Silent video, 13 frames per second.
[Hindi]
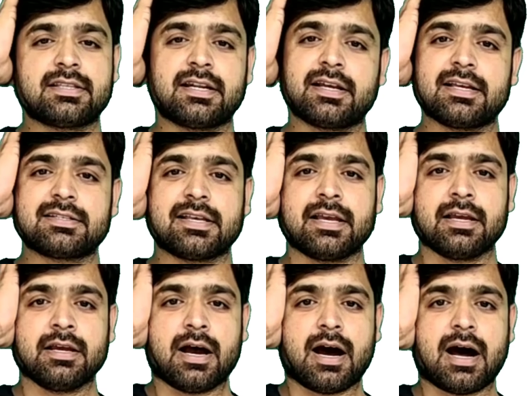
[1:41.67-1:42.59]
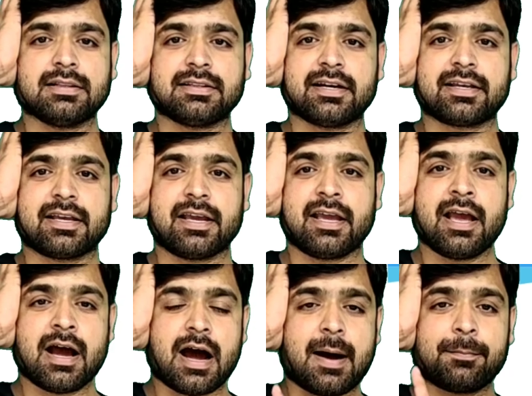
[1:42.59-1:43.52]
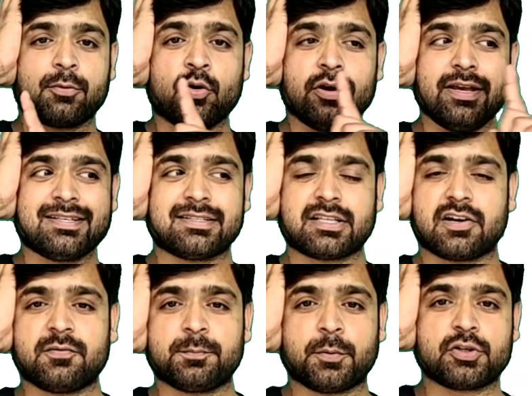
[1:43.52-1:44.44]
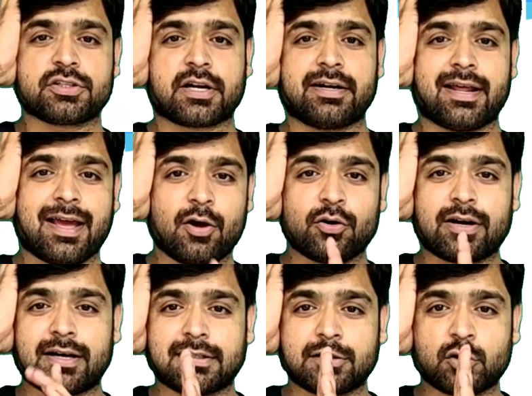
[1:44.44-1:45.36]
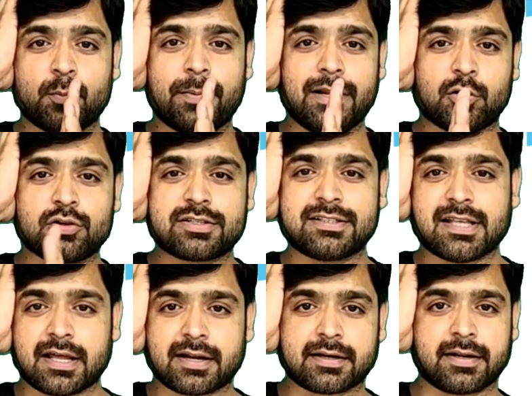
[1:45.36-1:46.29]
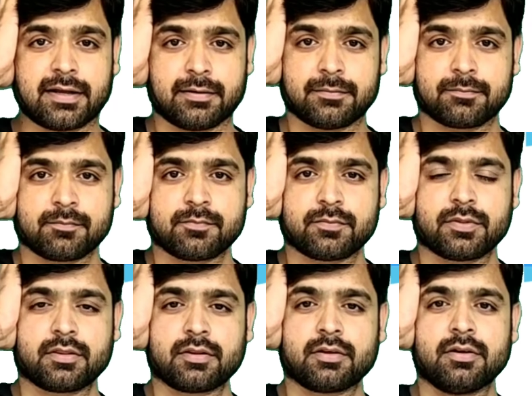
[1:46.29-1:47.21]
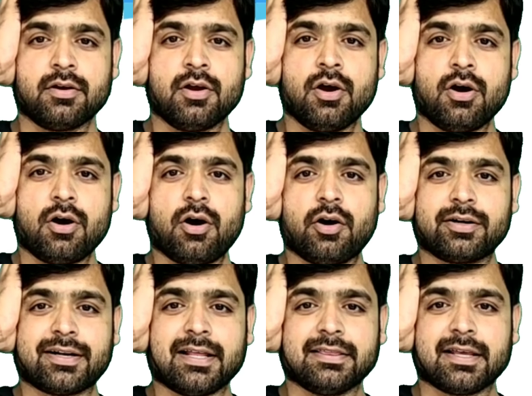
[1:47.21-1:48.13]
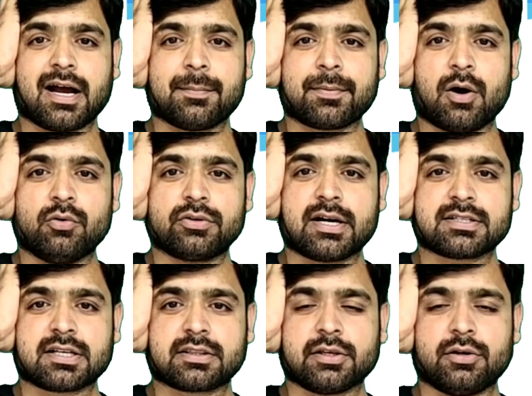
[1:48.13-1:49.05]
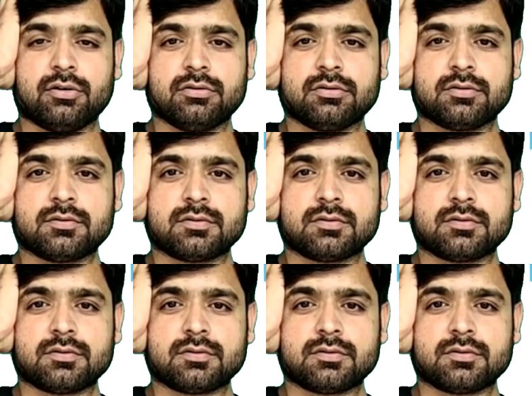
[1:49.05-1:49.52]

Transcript: इस तरीके से हाथ रख के आपको इस तरफ पुश करना है और गर्दन को बिल्कुल सीधा रखना है और टेन तक आप काउंट कर सकते हो